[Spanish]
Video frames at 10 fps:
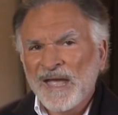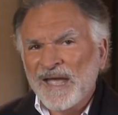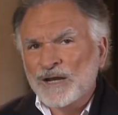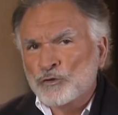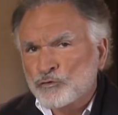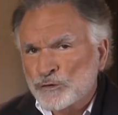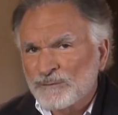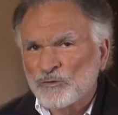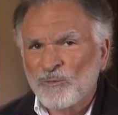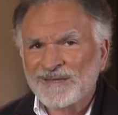En los
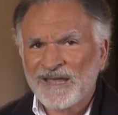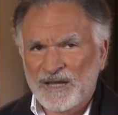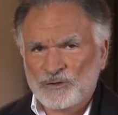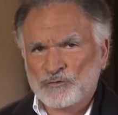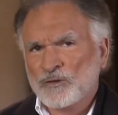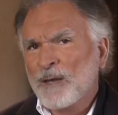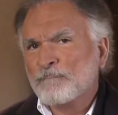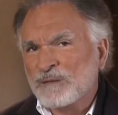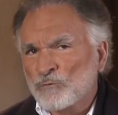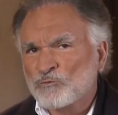últimos 20 años
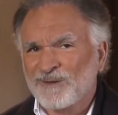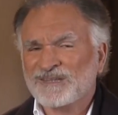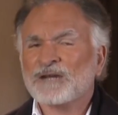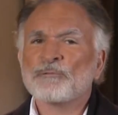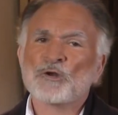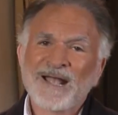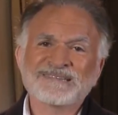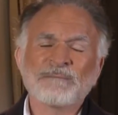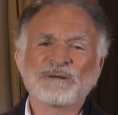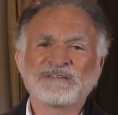vimos pasar por
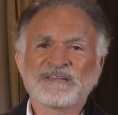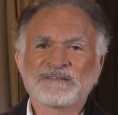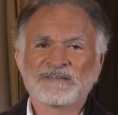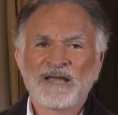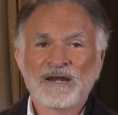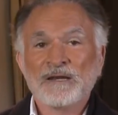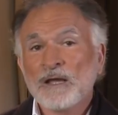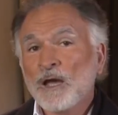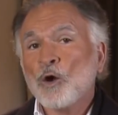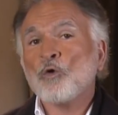casa presidencial
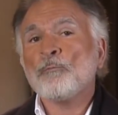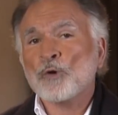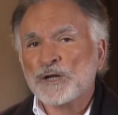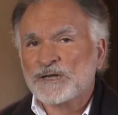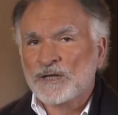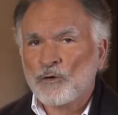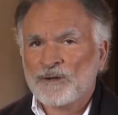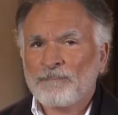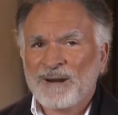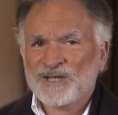un político
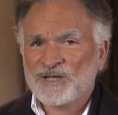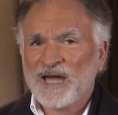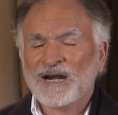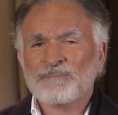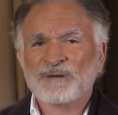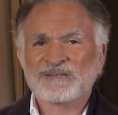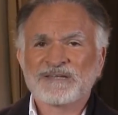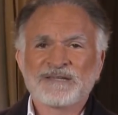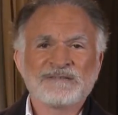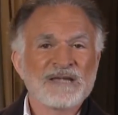que para llegar a la
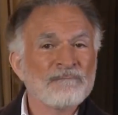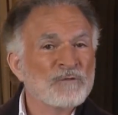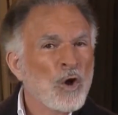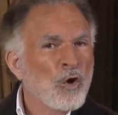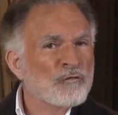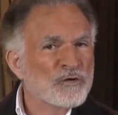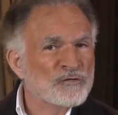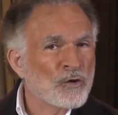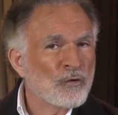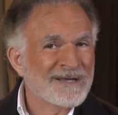presidencia
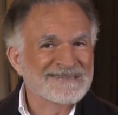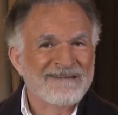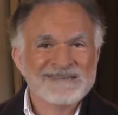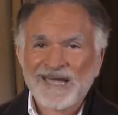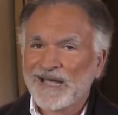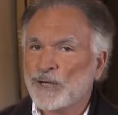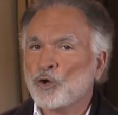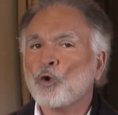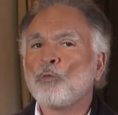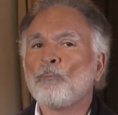ofreció lo que sabía que
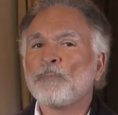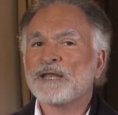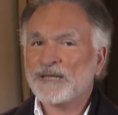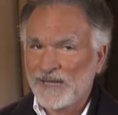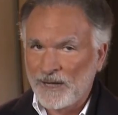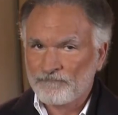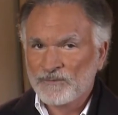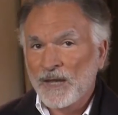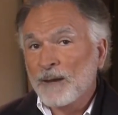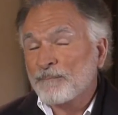no cumpliría,
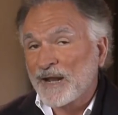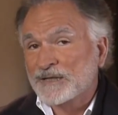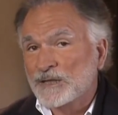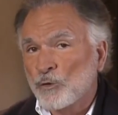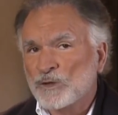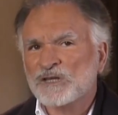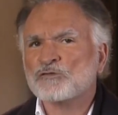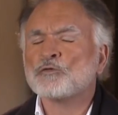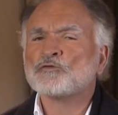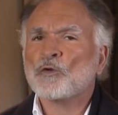Practicó el
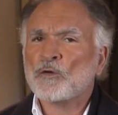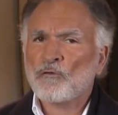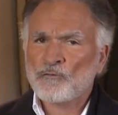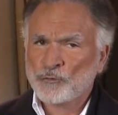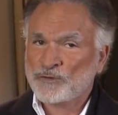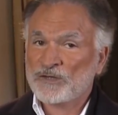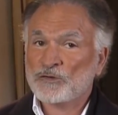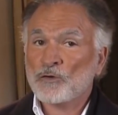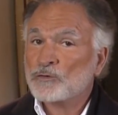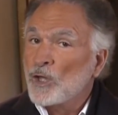discurso de
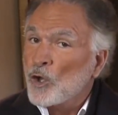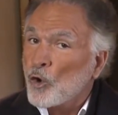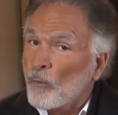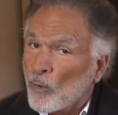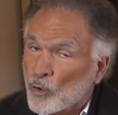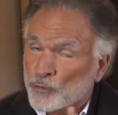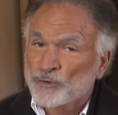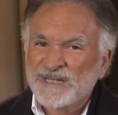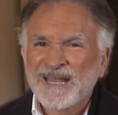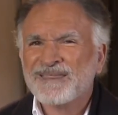confrontación como
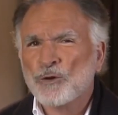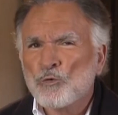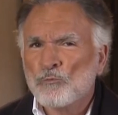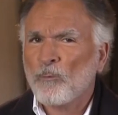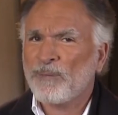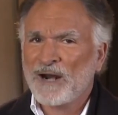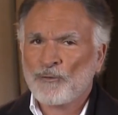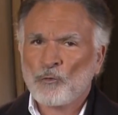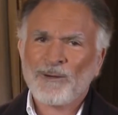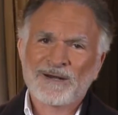cortina de humo para
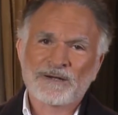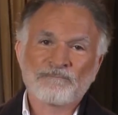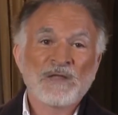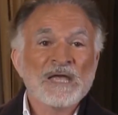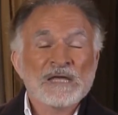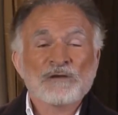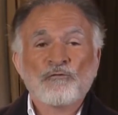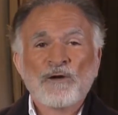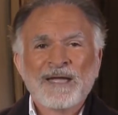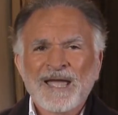robar y
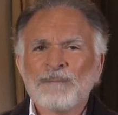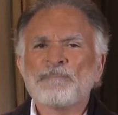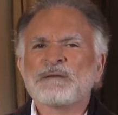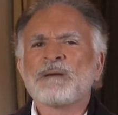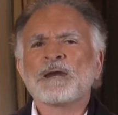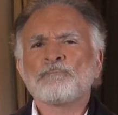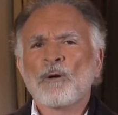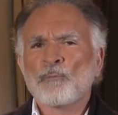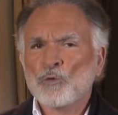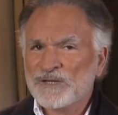fue el primer
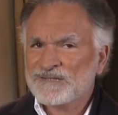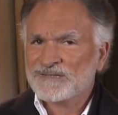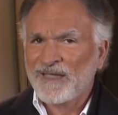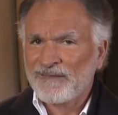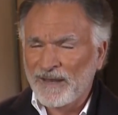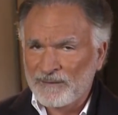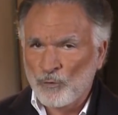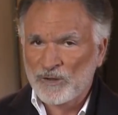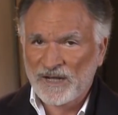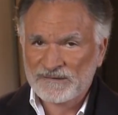populista de la
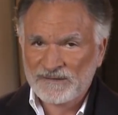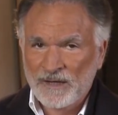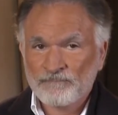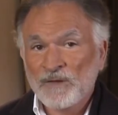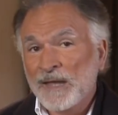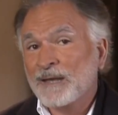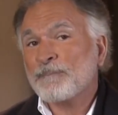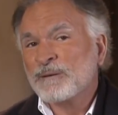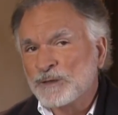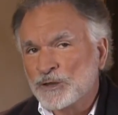democracia que
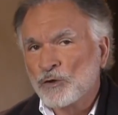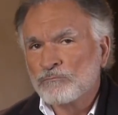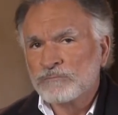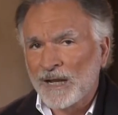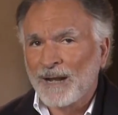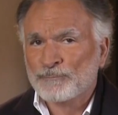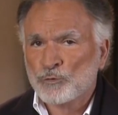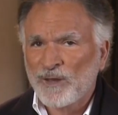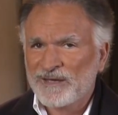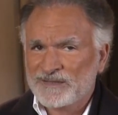permitió la
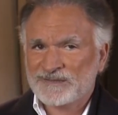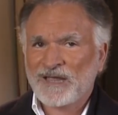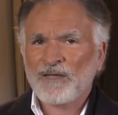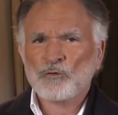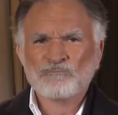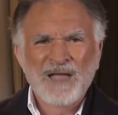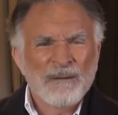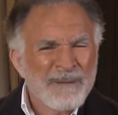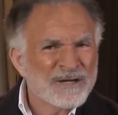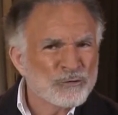captura del Estado a
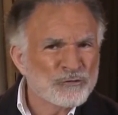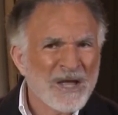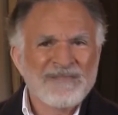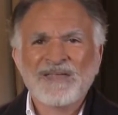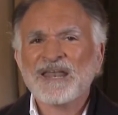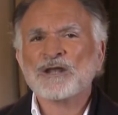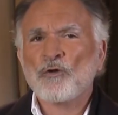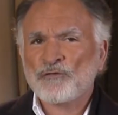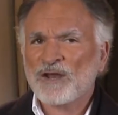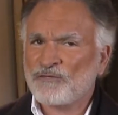manos del
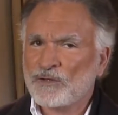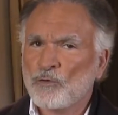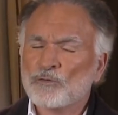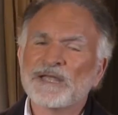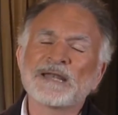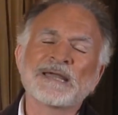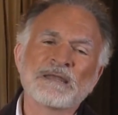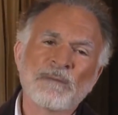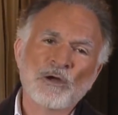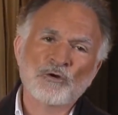narcotráfico y el
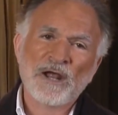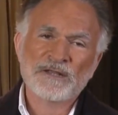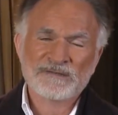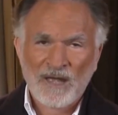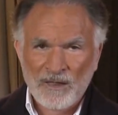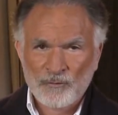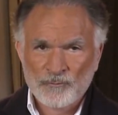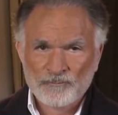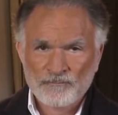crimen organizado.